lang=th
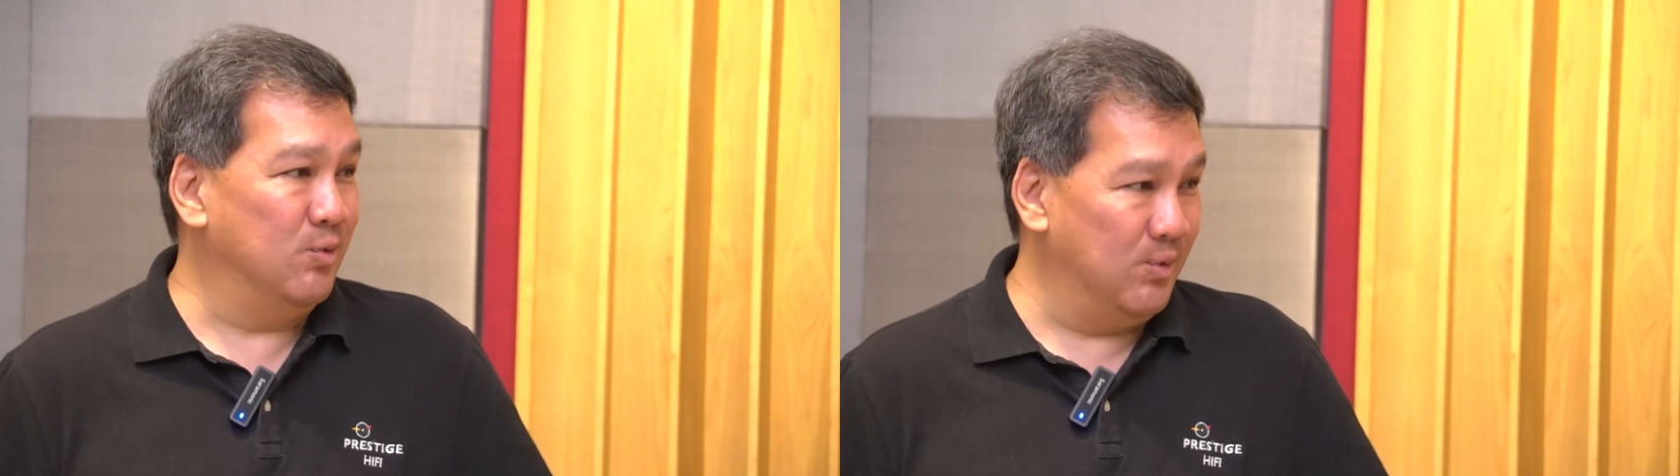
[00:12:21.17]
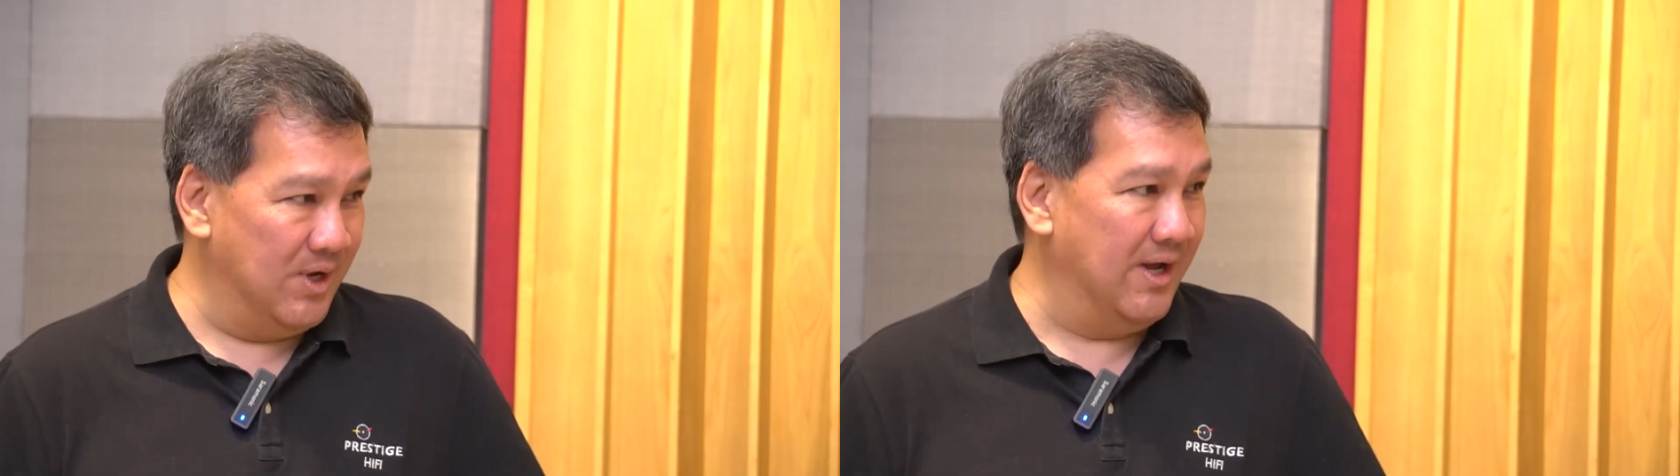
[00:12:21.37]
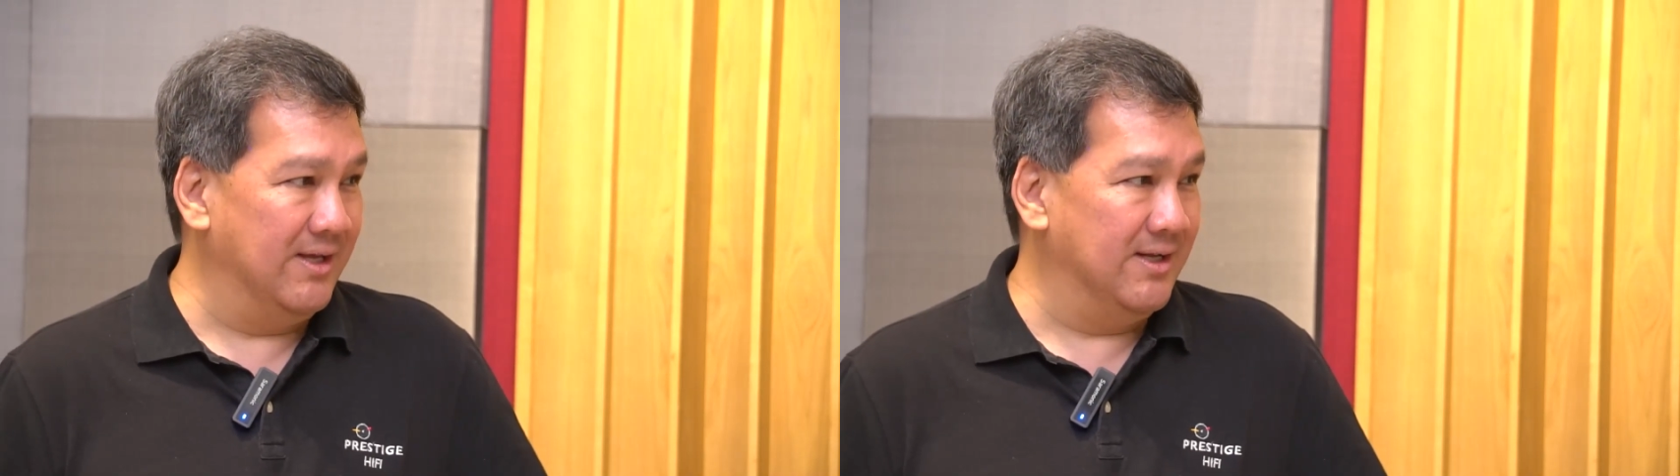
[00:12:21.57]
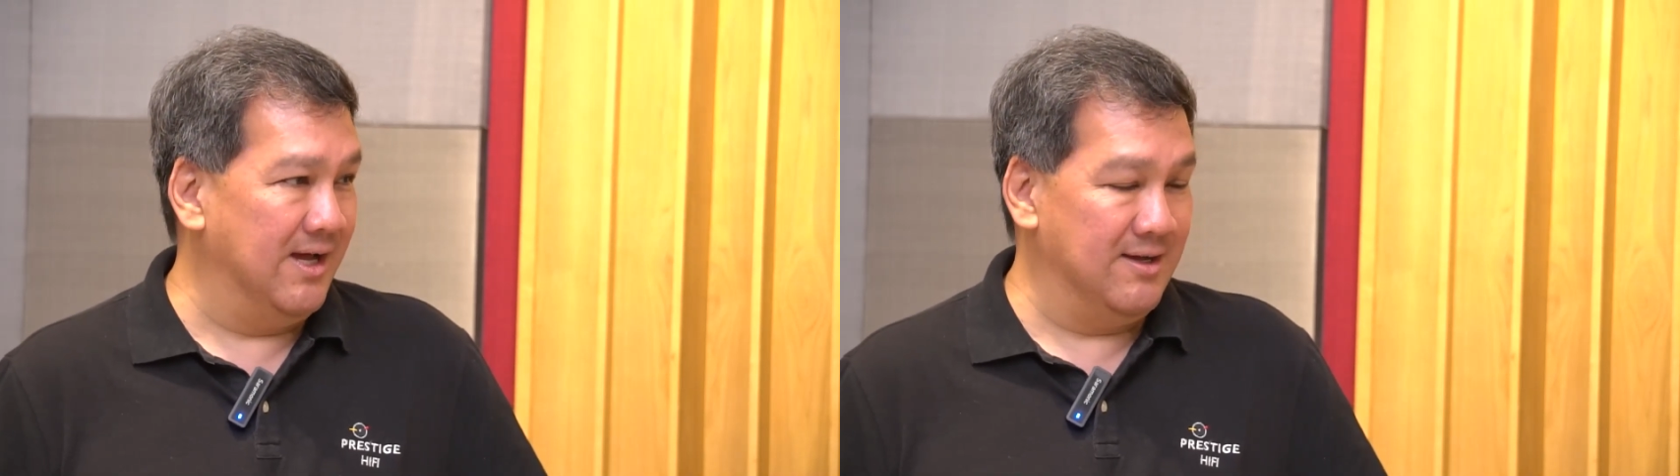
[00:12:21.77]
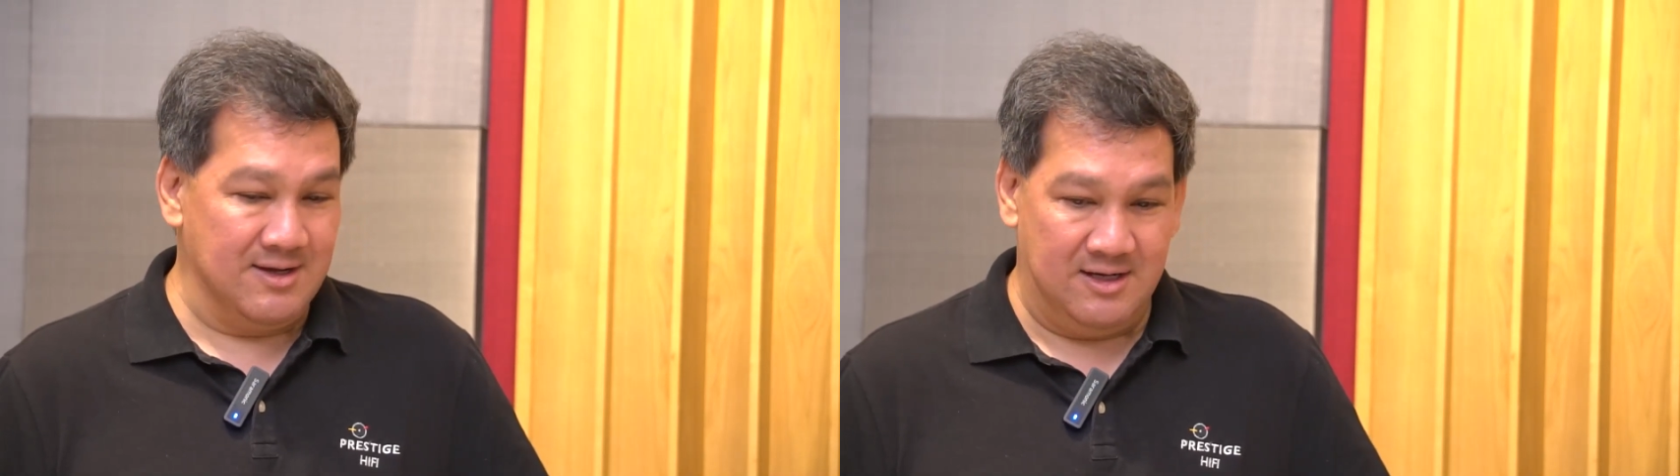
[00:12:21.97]
สูงหน่อย
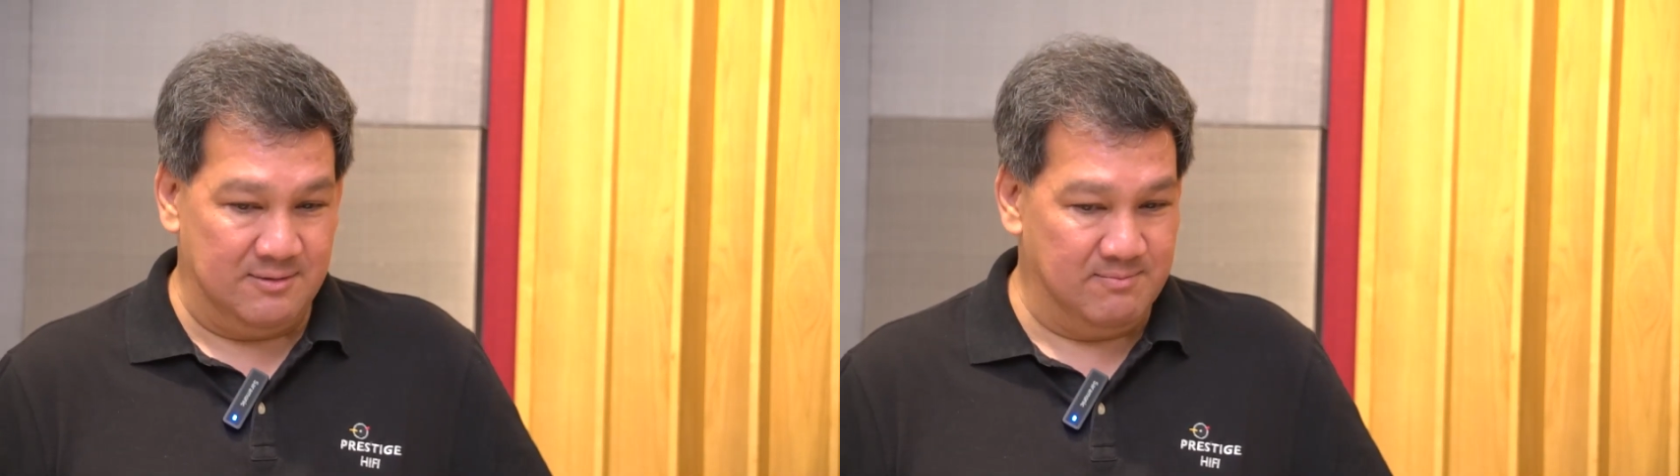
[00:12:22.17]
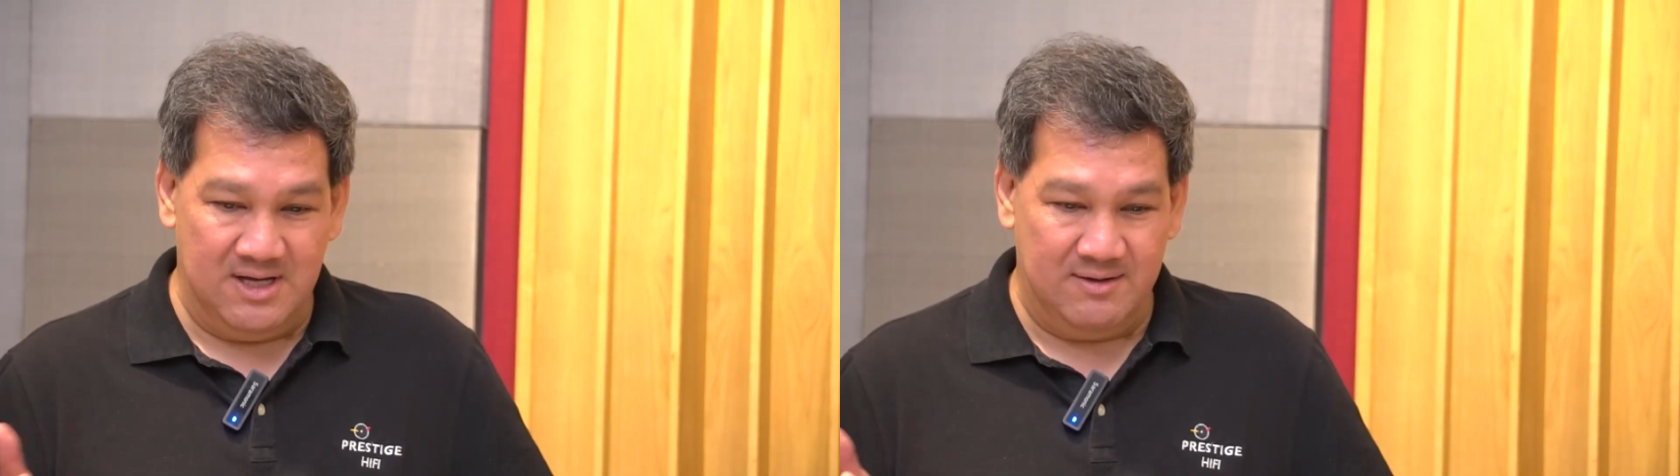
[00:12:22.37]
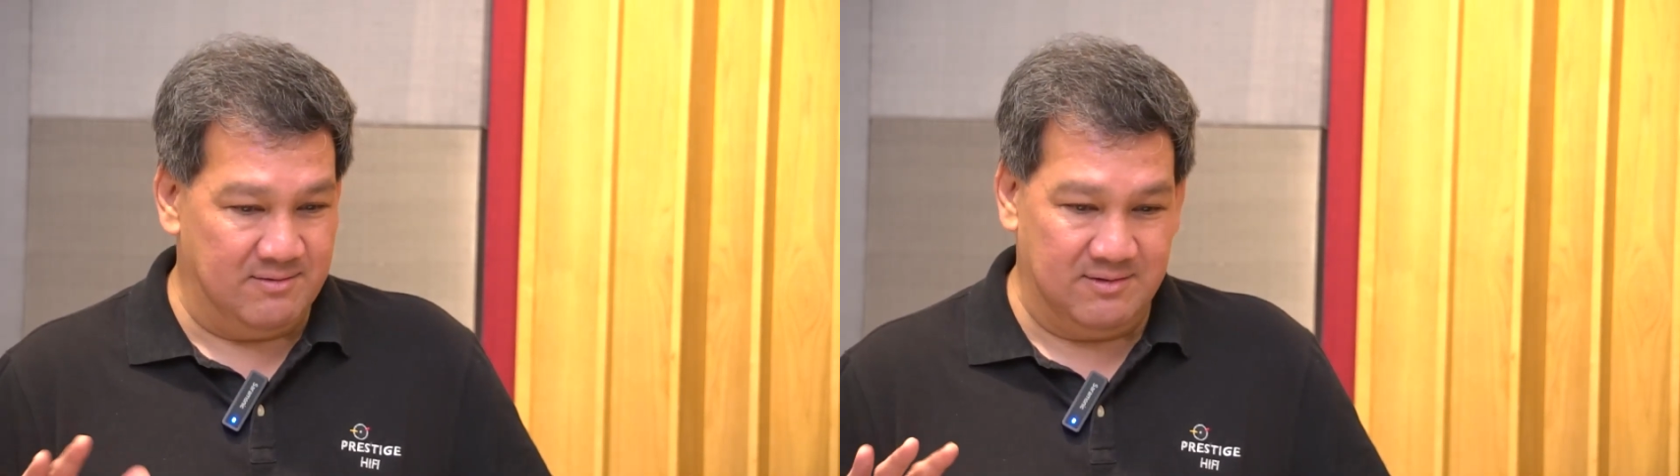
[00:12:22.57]
นะฮะก็จะไม่